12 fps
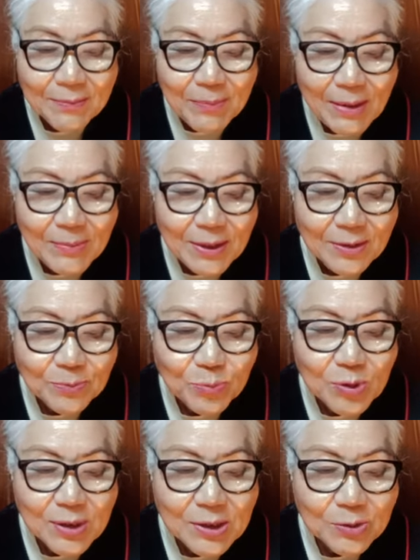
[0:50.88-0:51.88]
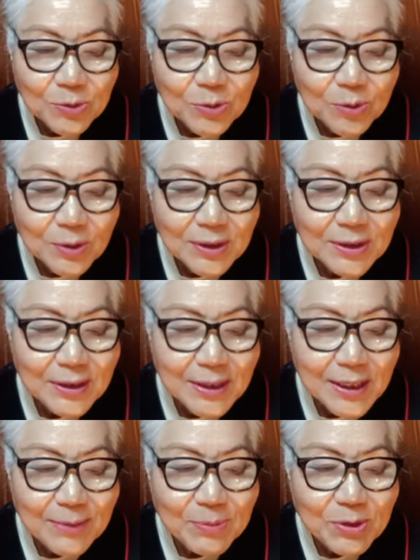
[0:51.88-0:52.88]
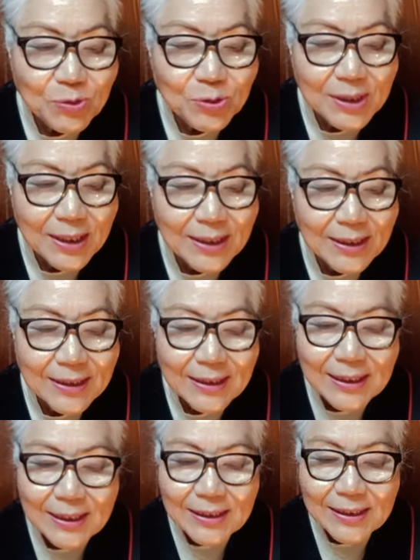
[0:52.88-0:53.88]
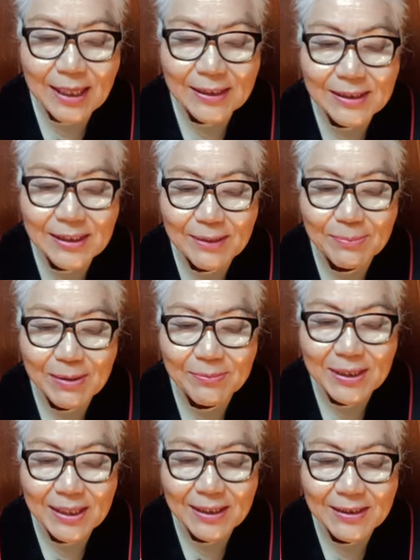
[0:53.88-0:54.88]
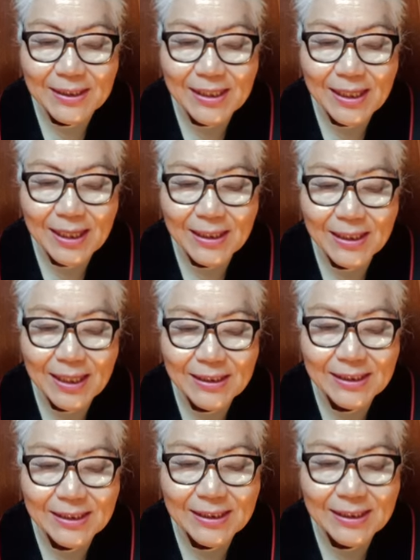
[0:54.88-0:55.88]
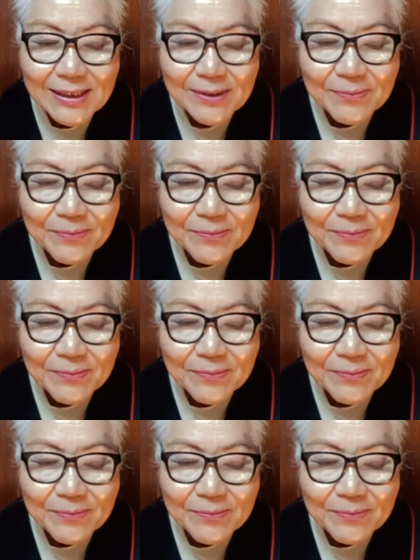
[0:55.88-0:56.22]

밤에는 불 기둥으로 그들에게 비추사 낮이나 밤이나 진행하게 하시니